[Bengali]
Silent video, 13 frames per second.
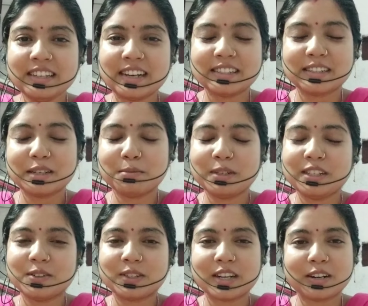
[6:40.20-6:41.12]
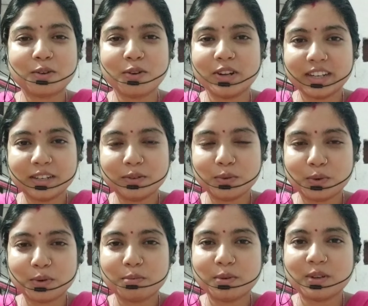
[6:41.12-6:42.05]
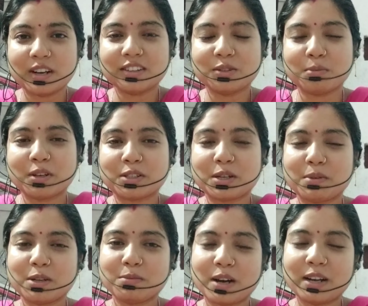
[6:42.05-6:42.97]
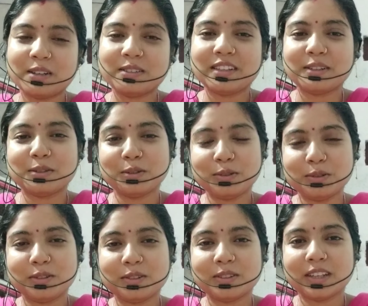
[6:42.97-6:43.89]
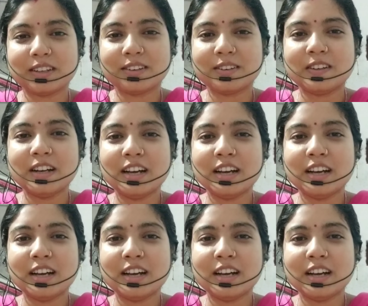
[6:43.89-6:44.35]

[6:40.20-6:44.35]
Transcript: আজকের ভিডিওটা আর কন্টিনিউ করবো না তোমরা সবাই ভালো থেকো সুস্থ থেকো